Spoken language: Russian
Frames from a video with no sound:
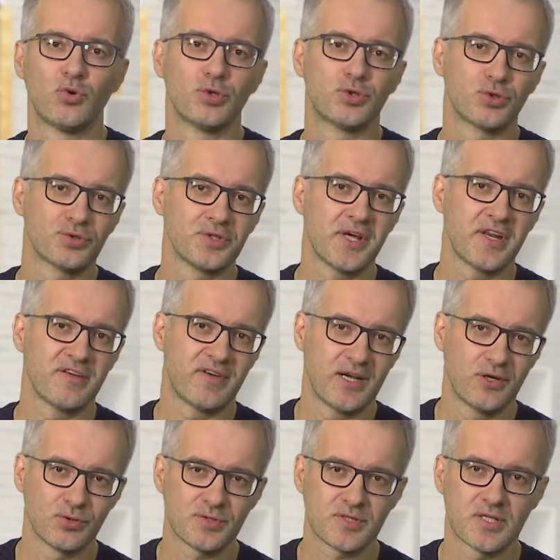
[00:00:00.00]
Культурная
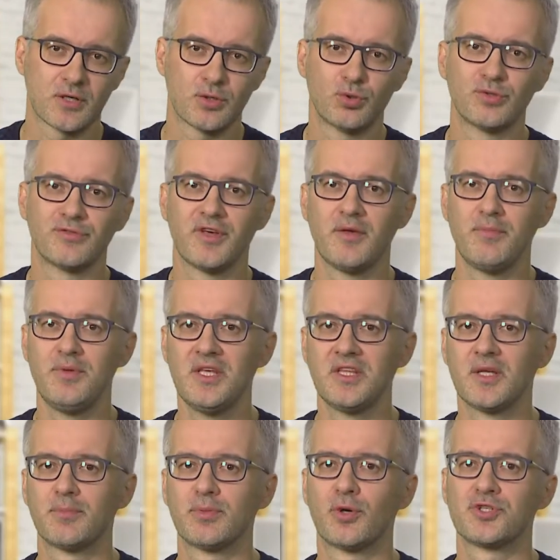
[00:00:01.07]
революция,
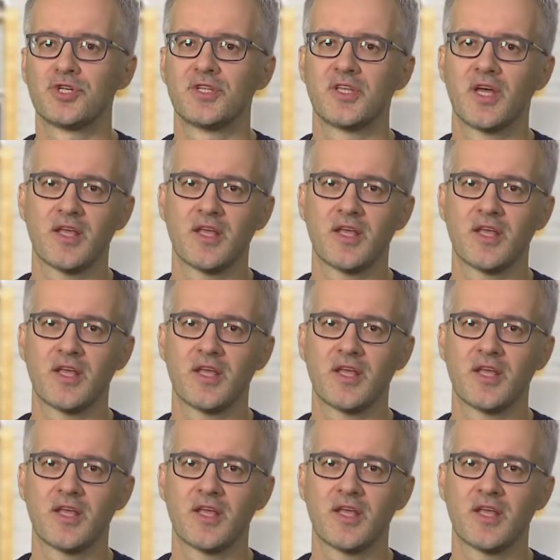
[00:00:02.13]
хунвейбины, площадь